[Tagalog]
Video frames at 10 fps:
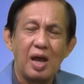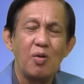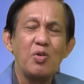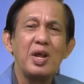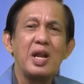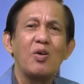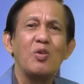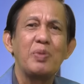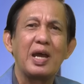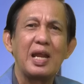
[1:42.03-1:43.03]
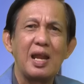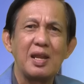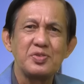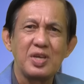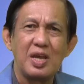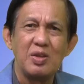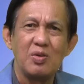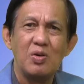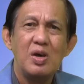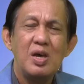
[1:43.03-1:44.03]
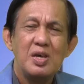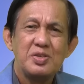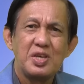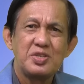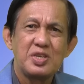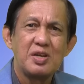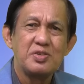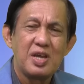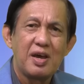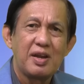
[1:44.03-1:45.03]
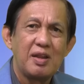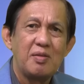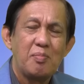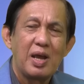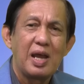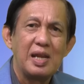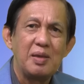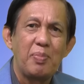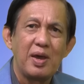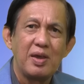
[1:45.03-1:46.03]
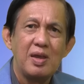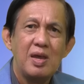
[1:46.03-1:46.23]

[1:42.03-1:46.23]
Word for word: Ang una na kong pakilala sa inyo, si Sir Jared Makalipay.